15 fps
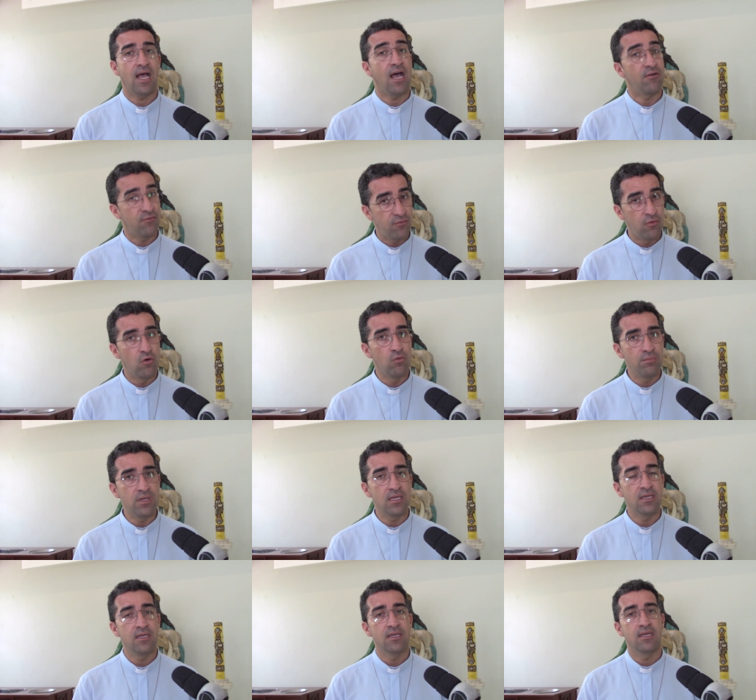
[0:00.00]
A
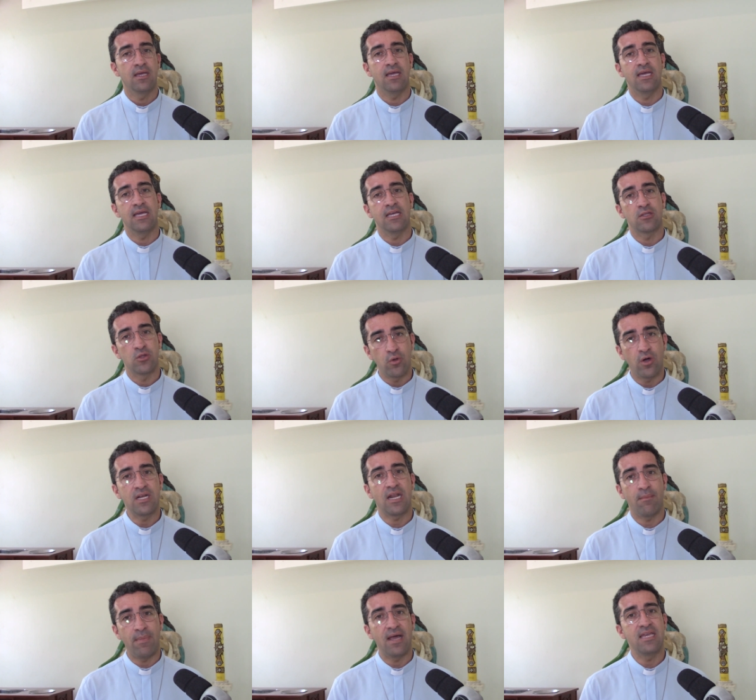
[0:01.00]
fome é,
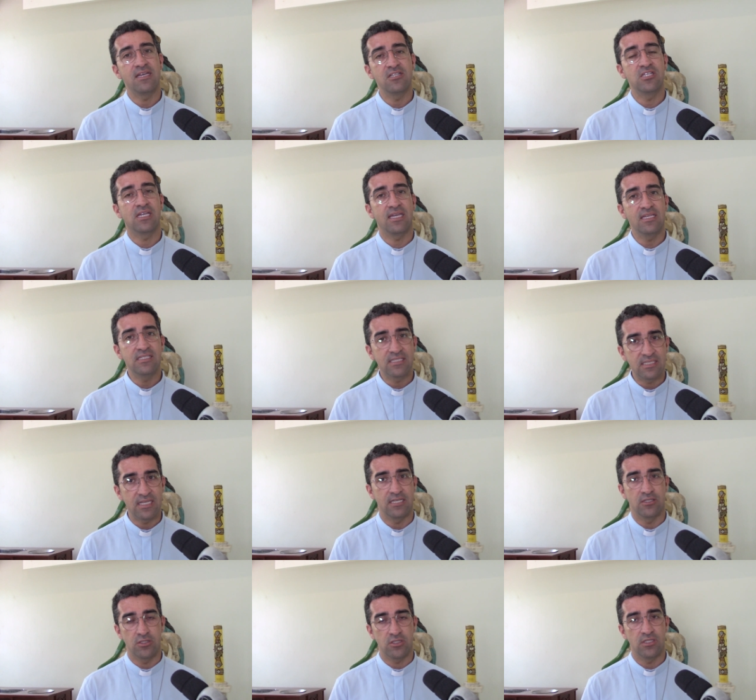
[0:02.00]
dói na barriga de quem
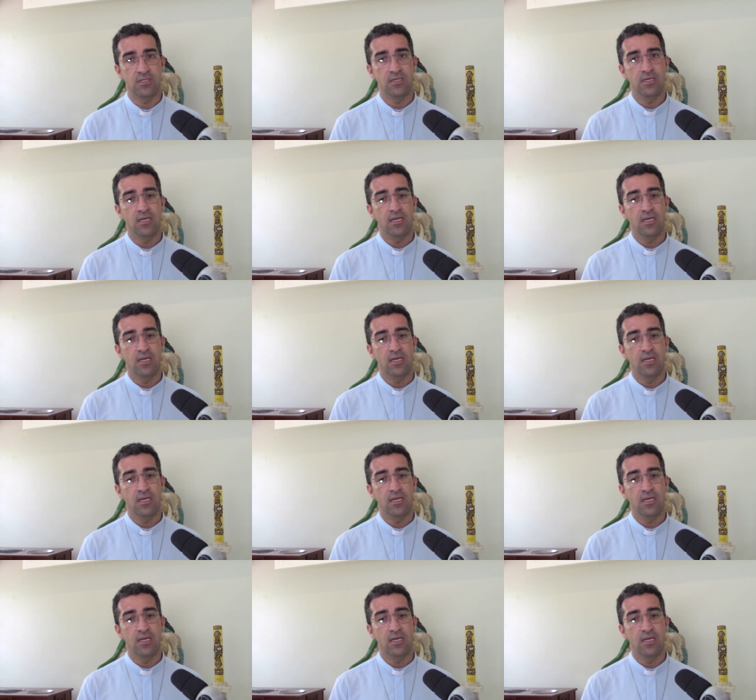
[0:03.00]
sente.